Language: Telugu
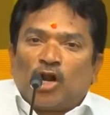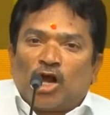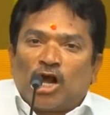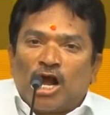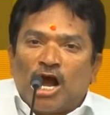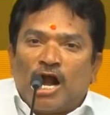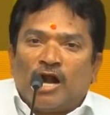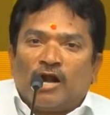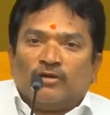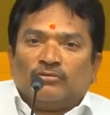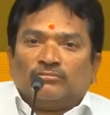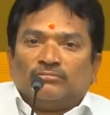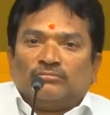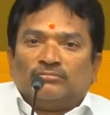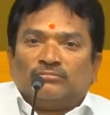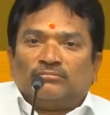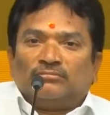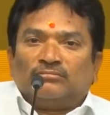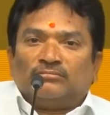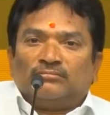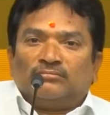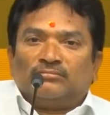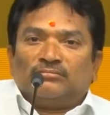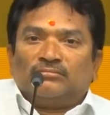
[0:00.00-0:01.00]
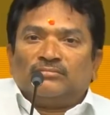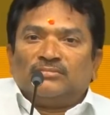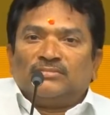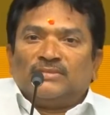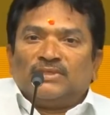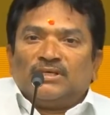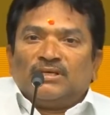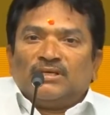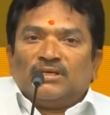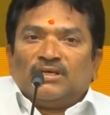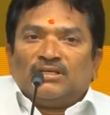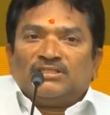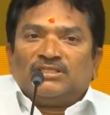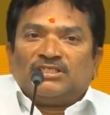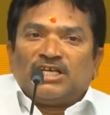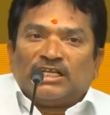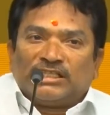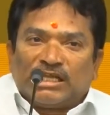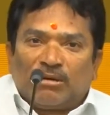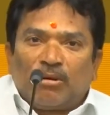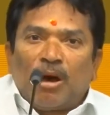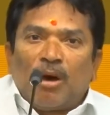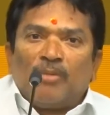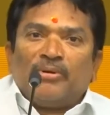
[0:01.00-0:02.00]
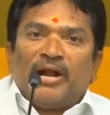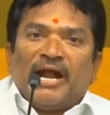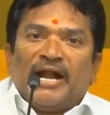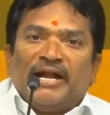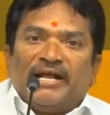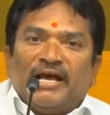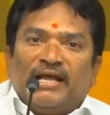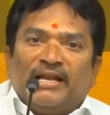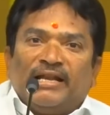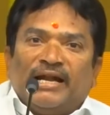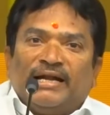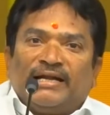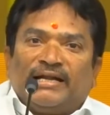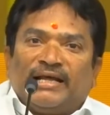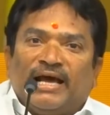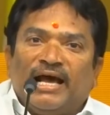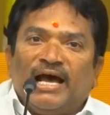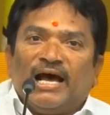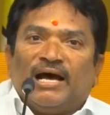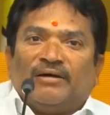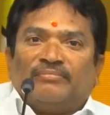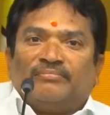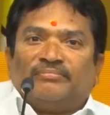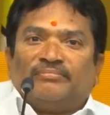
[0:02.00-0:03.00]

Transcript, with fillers: మొనగాడు చంద్రబాబు నాయుడు గారినంట